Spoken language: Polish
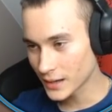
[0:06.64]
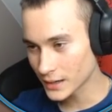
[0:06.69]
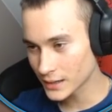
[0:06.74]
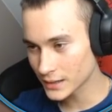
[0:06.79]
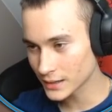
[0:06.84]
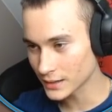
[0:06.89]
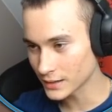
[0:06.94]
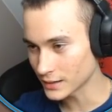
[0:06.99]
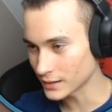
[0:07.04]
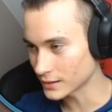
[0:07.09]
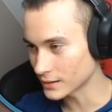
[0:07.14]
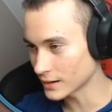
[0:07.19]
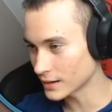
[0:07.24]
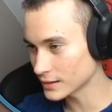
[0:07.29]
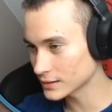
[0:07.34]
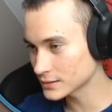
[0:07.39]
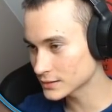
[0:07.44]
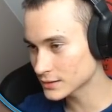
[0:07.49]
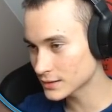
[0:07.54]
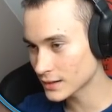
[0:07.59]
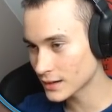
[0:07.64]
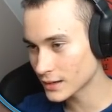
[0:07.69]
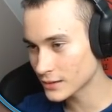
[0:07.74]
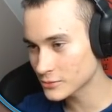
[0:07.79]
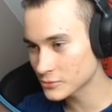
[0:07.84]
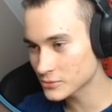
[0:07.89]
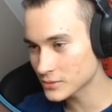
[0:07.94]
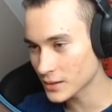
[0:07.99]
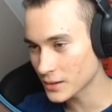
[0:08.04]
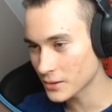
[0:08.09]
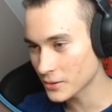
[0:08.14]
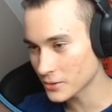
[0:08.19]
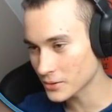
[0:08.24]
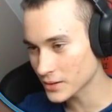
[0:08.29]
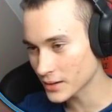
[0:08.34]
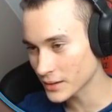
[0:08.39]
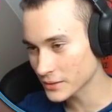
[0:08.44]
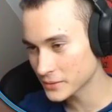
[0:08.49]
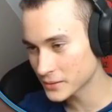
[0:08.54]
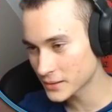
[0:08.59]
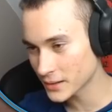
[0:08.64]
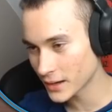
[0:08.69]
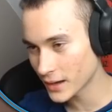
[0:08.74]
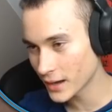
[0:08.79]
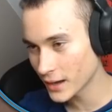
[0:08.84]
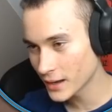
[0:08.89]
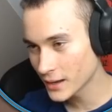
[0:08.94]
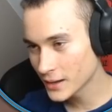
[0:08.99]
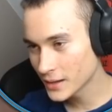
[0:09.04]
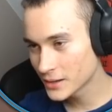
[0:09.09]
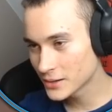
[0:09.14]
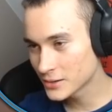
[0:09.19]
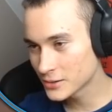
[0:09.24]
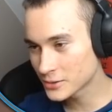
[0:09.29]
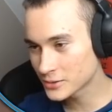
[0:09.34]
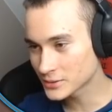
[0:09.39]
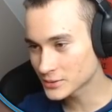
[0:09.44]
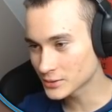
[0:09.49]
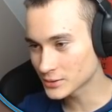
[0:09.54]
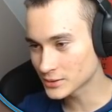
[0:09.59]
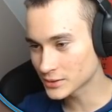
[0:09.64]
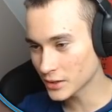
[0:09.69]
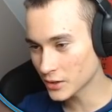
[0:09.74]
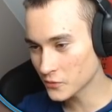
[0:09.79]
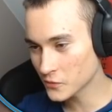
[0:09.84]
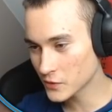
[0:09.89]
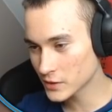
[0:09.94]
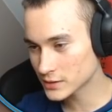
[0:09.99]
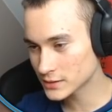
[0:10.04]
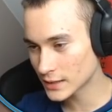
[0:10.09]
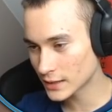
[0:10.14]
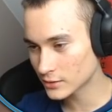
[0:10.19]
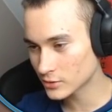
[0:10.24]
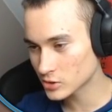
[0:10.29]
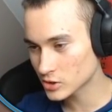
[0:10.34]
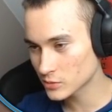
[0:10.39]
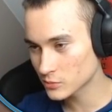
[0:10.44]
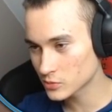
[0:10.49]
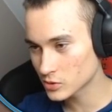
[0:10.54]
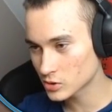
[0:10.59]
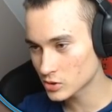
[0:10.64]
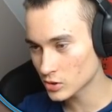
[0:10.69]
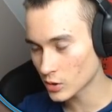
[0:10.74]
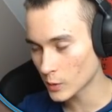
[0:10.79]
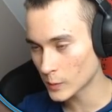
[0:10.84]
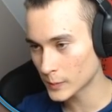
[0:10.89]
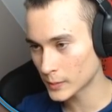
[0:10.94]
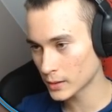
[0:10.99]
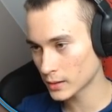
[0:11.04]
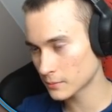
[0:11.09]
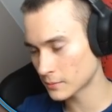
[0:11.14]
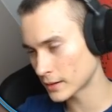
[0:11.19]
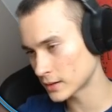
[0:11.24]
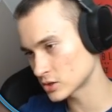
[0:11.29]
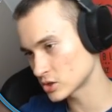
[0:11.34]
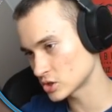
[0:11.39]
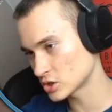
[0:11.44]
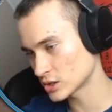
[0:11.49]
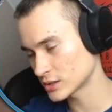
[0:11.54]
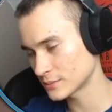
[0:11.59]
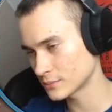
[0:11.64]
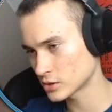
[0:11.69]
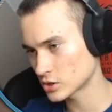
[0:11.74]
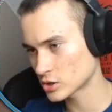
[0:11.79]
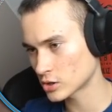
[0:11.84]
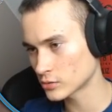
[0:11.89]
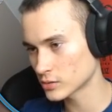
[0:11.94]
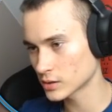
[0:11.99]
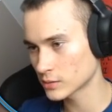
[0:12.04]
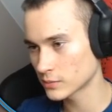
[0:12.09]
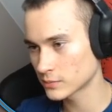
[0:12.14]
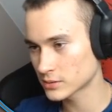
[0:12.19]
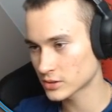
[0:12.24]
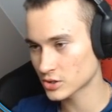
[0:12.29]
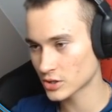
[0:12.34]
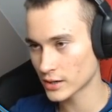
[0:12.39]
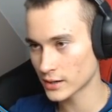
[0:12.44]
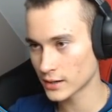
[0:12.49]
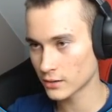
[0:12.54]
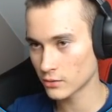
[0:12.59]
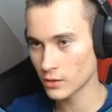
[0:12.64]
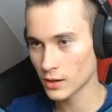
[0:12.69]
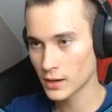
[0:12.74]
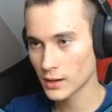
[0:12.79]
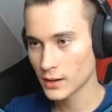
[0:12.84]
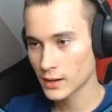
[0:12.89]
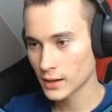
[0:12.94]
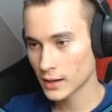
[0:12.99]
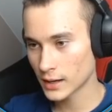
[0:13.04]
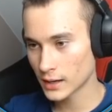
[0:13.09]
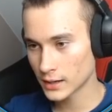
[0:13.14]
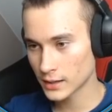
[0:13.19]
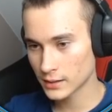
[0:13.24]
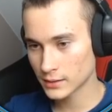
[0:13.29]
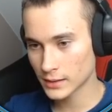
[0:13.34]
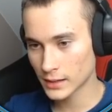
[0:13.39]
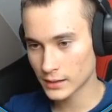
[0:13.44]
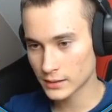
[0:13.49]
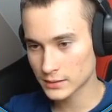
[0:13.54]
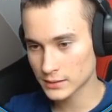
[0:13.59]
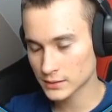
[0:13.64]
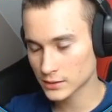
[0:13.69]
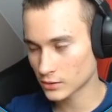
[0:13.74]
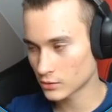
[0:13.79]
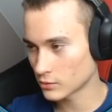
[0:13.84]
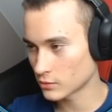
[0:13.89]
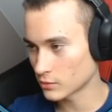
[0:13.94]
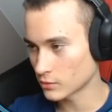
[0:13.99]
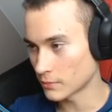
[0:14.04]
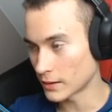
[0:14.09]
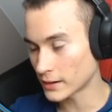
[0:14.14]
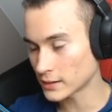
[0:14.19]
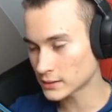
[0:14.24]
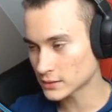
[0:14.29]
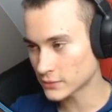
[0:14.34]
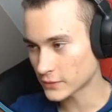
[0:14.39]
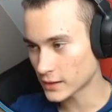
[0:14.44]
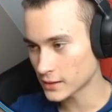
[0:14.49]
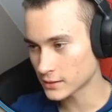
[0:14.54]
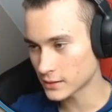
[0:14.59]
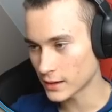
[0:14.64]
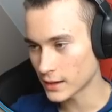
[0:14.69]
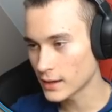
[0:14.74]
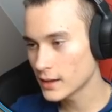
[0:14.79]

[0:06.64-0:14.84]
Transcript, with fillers: jaka elegancka, tutaj okienka luksusowe z lat 80 bardziej 70 bym strzelał Ale i tak są bardzo fajne